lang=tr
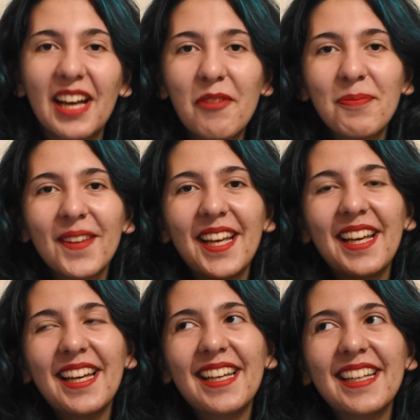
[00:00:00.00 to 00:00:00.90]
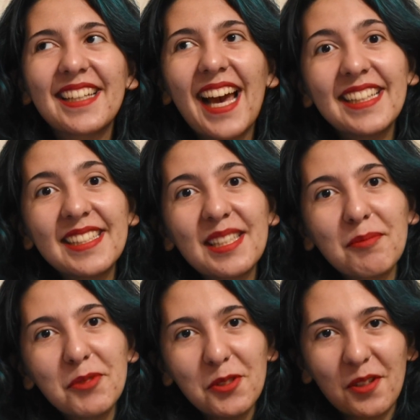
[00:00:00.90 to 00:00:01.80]
da e, kendisi
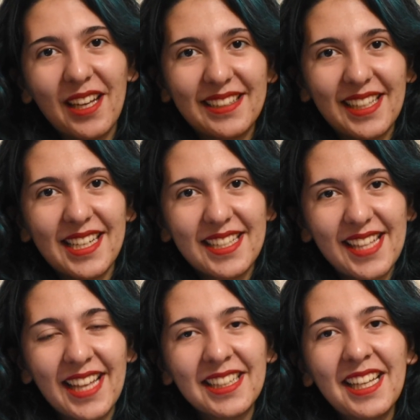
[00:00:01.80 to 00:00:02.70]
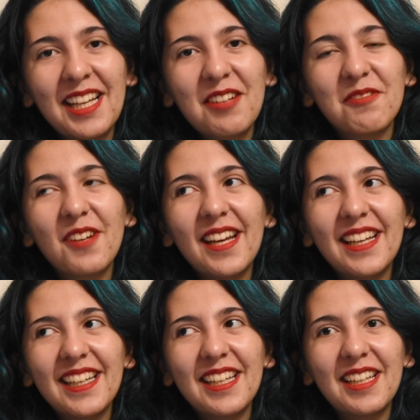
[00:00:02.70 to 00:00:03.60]
gibi çok enteresan ve
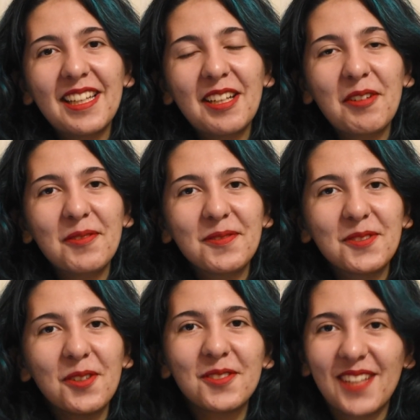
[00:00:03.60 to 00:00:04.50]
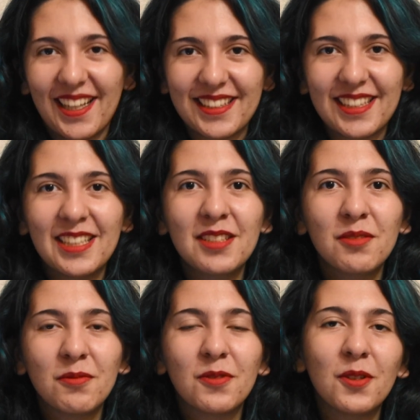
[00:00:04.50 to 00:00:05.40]
e, çok tatlı
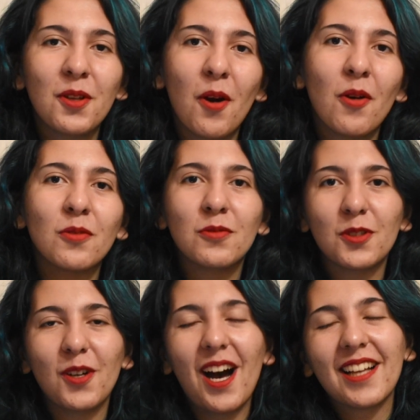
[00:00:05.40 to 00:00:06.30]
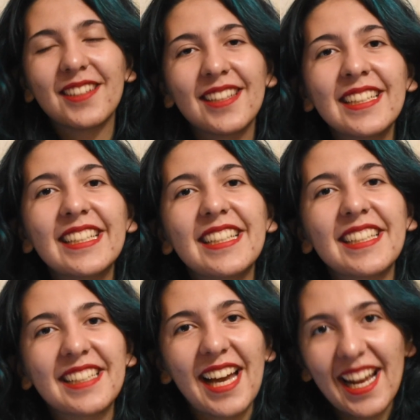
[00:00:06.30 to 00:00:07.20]
Woo Young-woo adlı
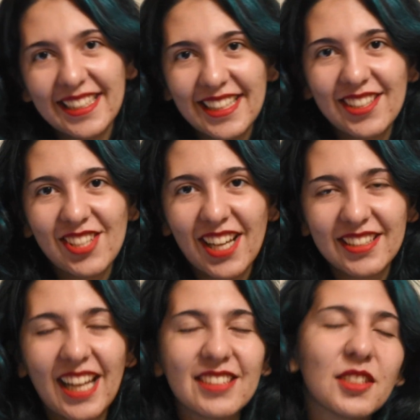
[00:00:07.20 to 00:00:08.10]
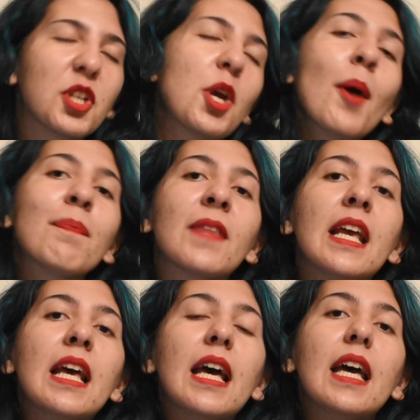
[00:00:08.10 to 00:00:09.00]
e, karakteri canlandırıyor.
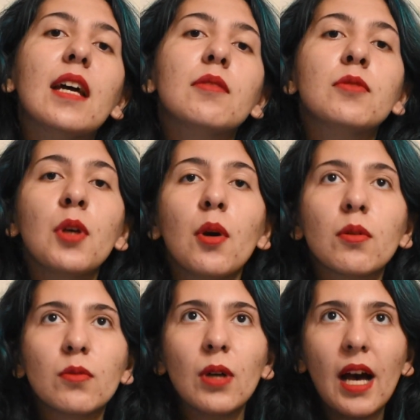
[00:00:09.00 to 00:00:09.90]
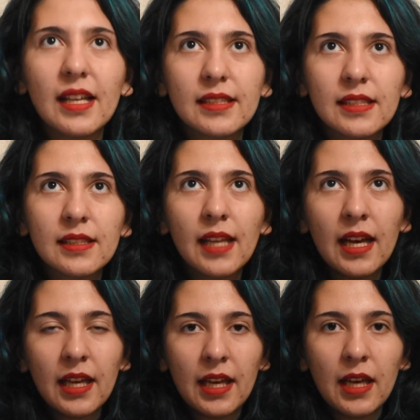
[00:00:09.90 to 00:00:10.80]
E, Woo Young-woo
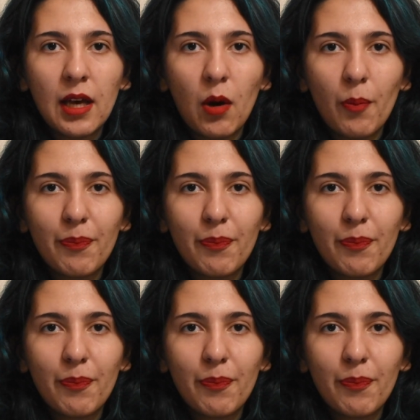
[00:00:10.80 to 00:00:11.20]
aslında e,